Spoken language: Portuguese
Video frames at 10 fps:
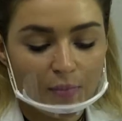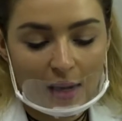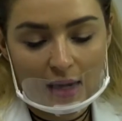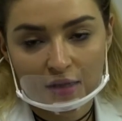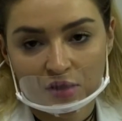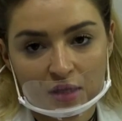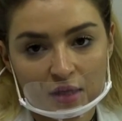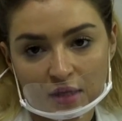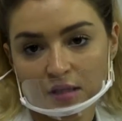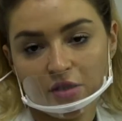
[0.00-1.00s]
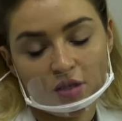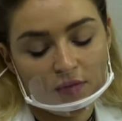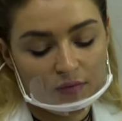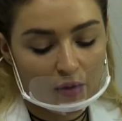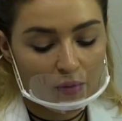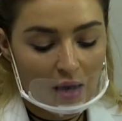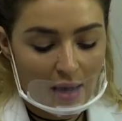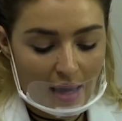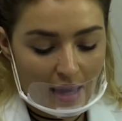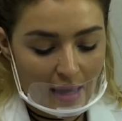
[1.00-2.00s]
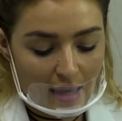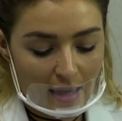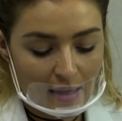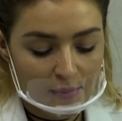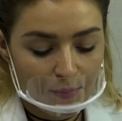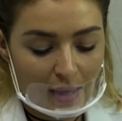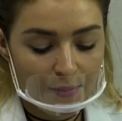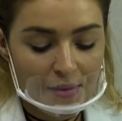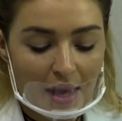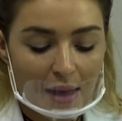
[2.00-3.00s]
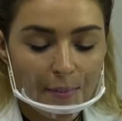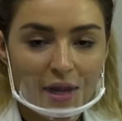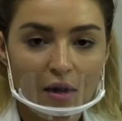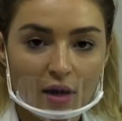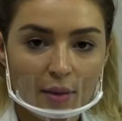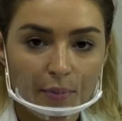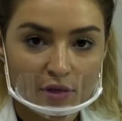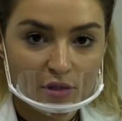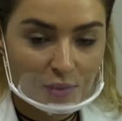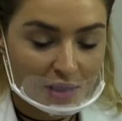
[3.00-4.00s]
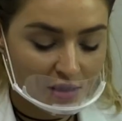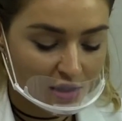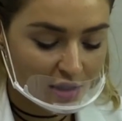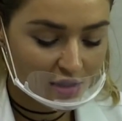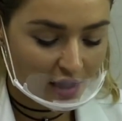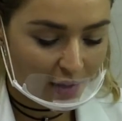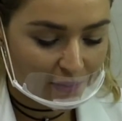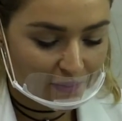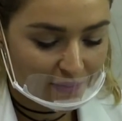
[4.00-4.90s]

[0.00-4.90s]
máscaras que vão é, permear melhor após o peeling de cristal.